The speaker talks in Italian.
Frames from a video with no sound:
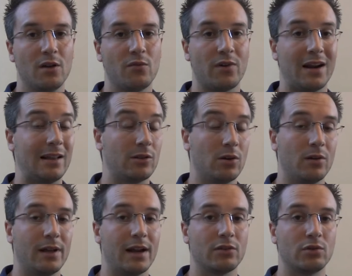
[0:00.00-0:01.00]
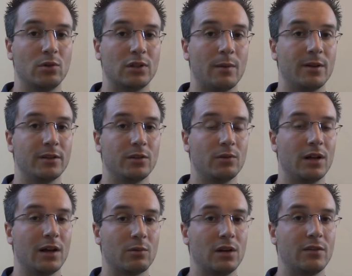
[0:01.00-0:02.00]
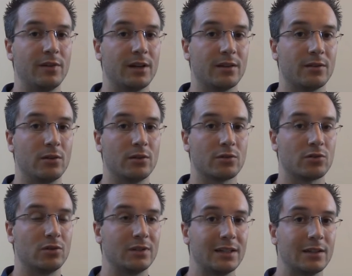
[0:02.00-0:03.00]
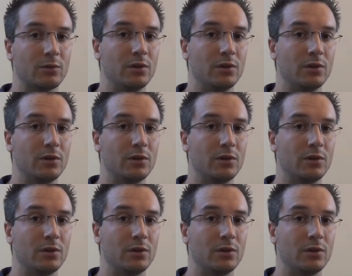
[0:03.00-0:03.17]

Fra l'altro non era assolutamente una qualificazione scontata,